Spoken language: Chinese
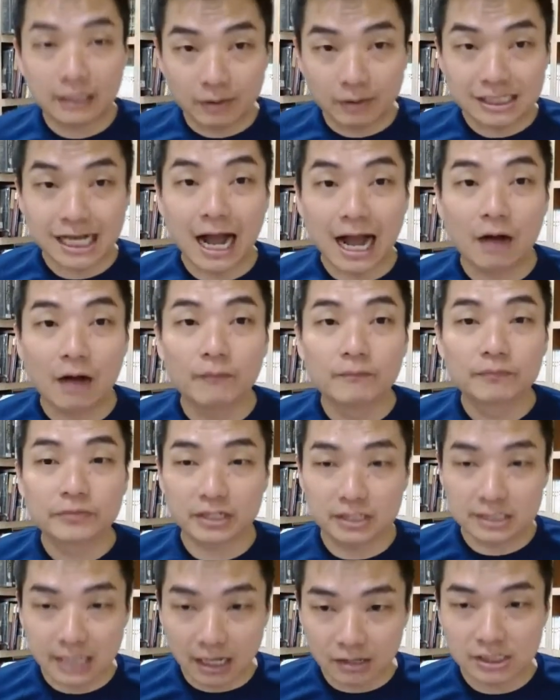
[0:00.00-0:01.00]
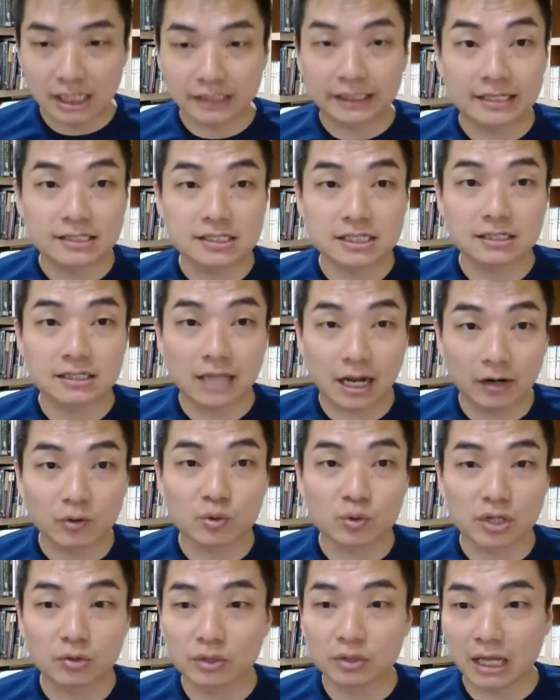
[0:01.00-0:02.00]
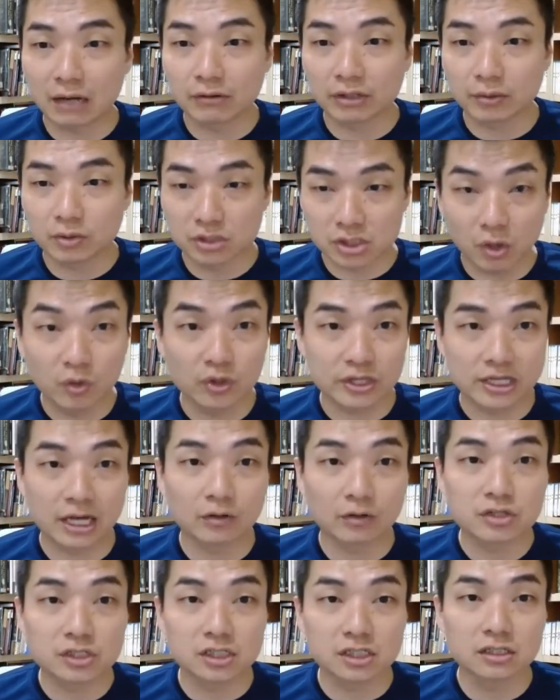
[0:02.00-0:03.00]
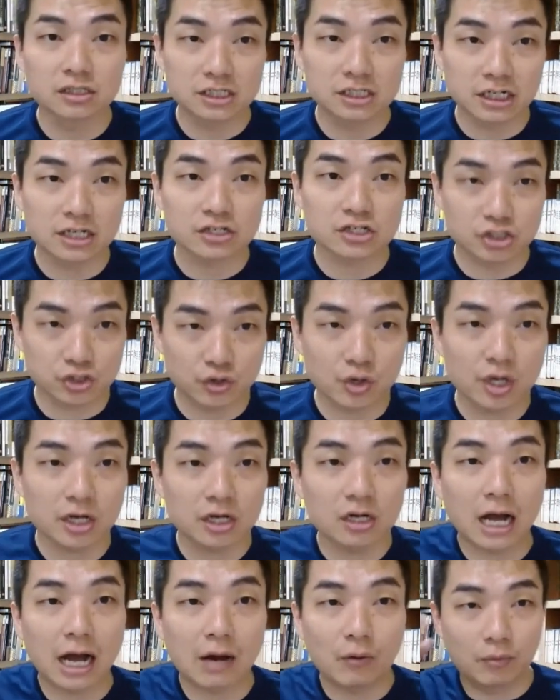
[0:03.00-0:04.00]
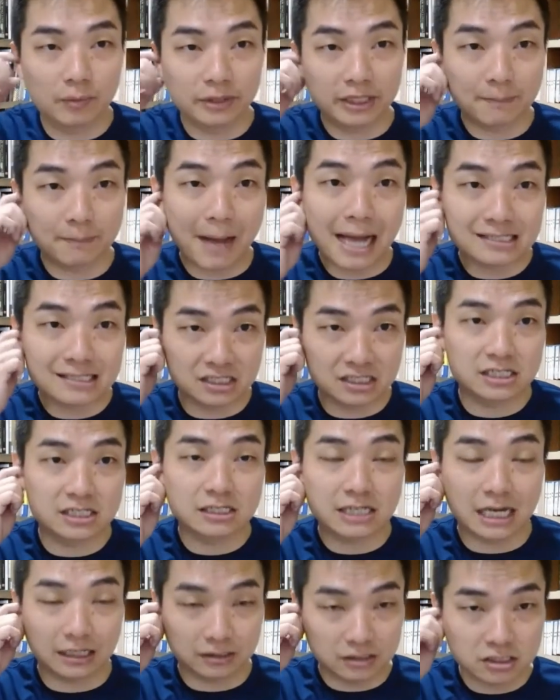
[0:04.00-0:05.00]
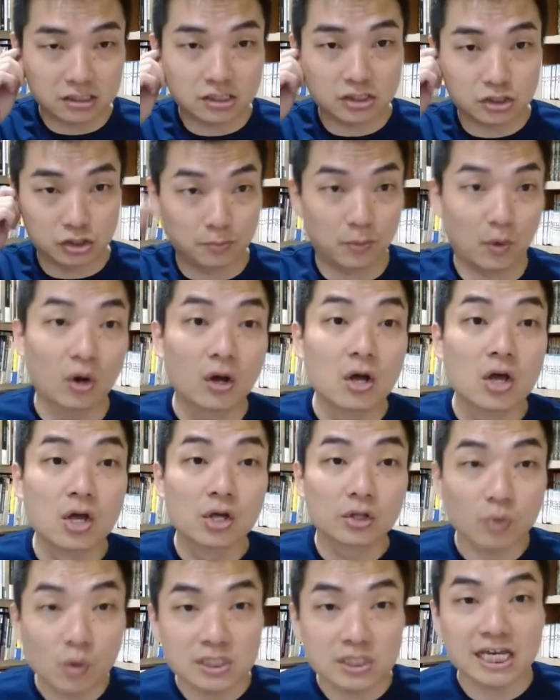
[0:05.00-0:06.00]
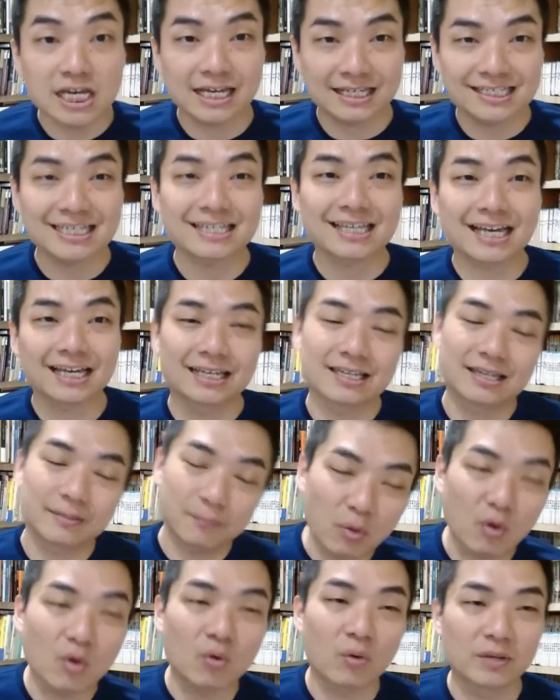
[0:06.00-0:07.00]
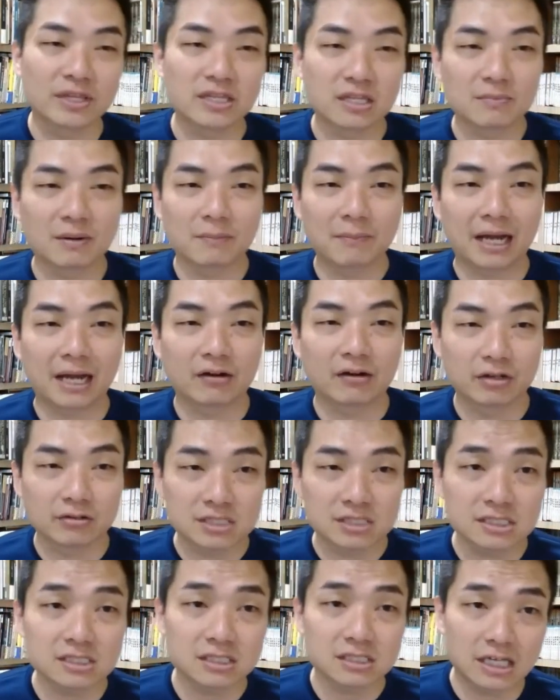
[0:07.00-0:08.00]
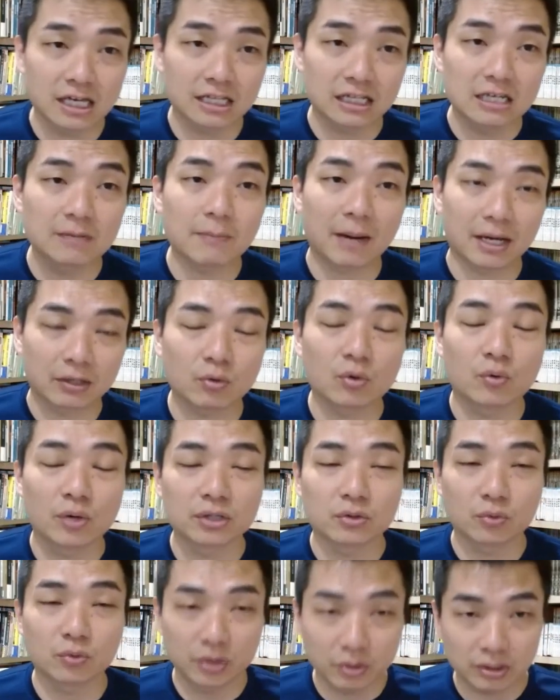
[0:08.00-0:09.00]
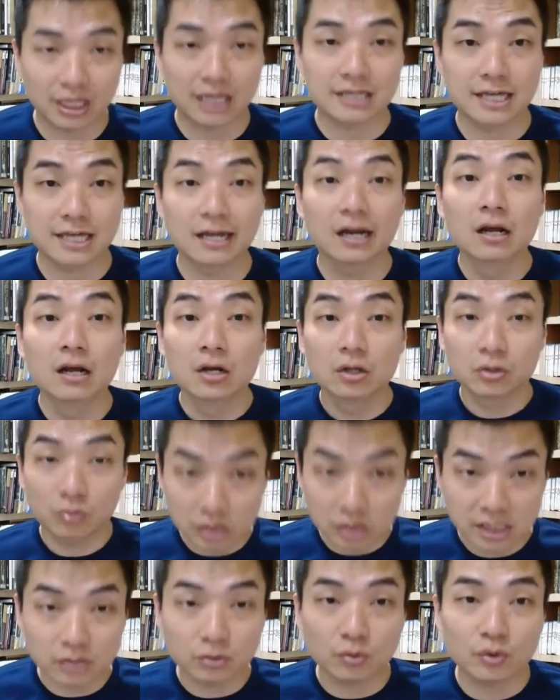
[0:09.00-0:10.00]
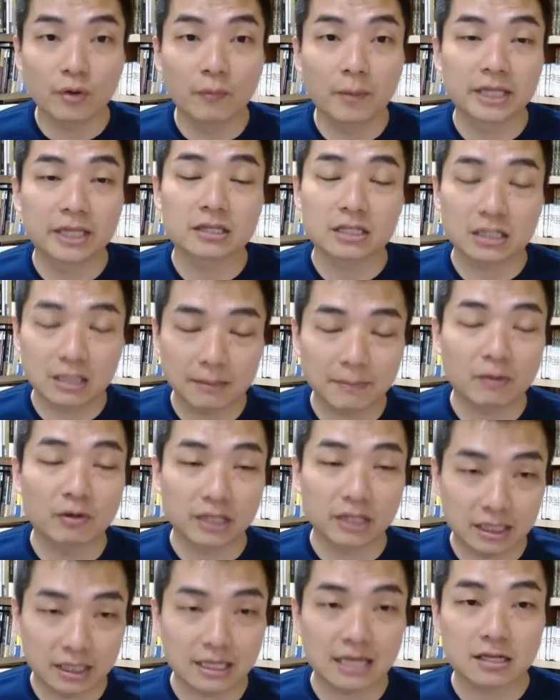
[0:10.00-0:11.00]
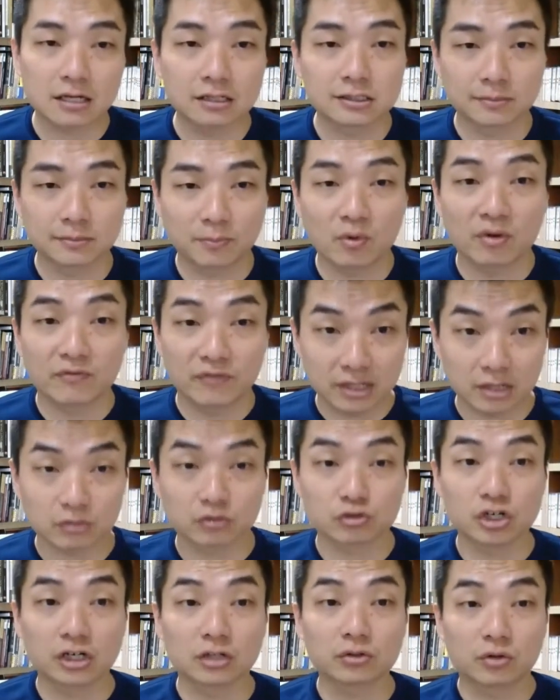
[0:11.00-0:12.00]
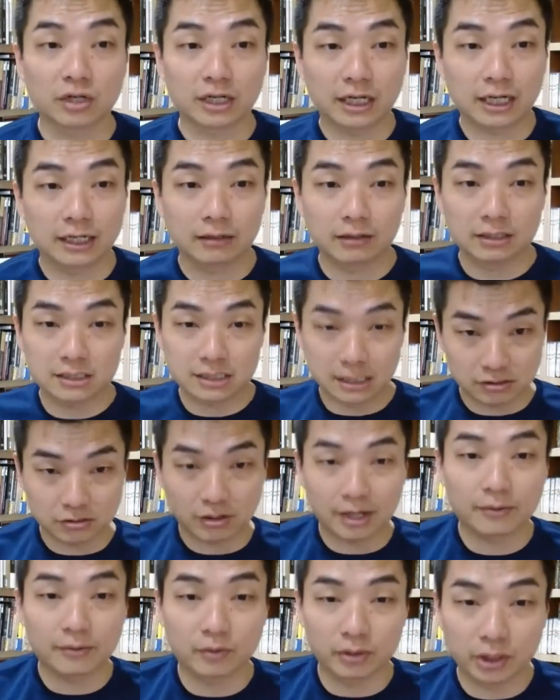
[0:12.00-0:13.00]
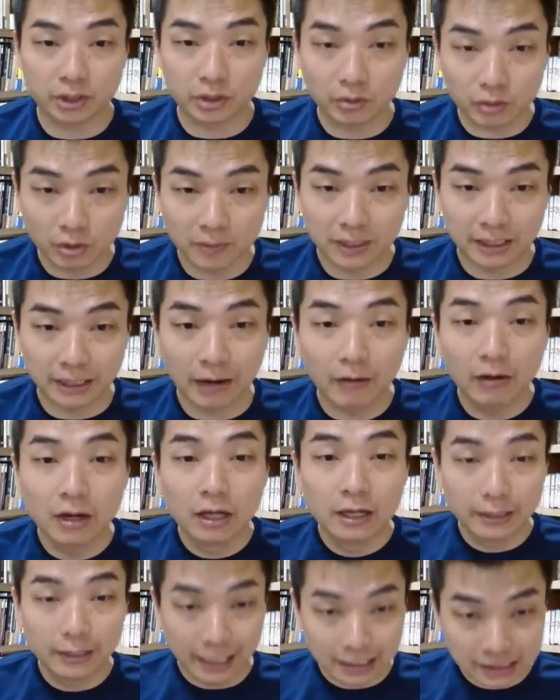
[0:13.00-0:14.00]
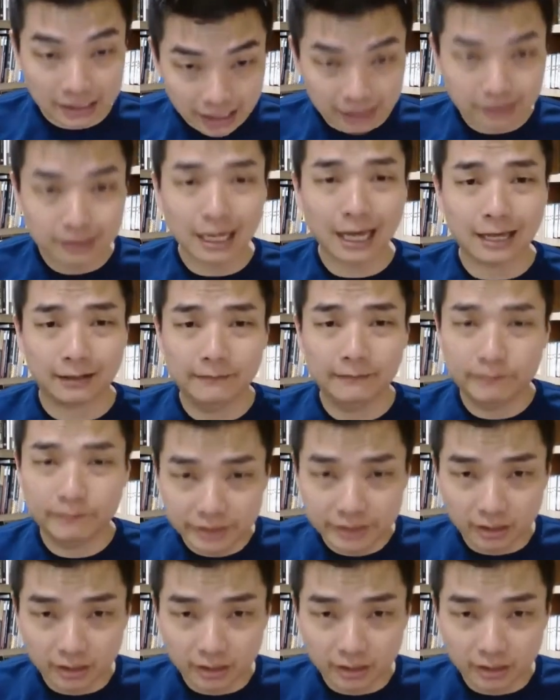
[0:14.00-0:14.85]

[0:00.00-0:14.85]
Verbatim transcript: 大家晚上好，这里是翱翔天际谈股经论道理，我是洪伟翔律师。今天十月二号，我们第八十七场正式直播，多谢现在已经破我们基本盘哦，有四千一百多位读友在线，多谢读友们，记得帮我点赞这个直播，分享出去更多人看到，跟 subscribe 我的 YouTube 频道。那现在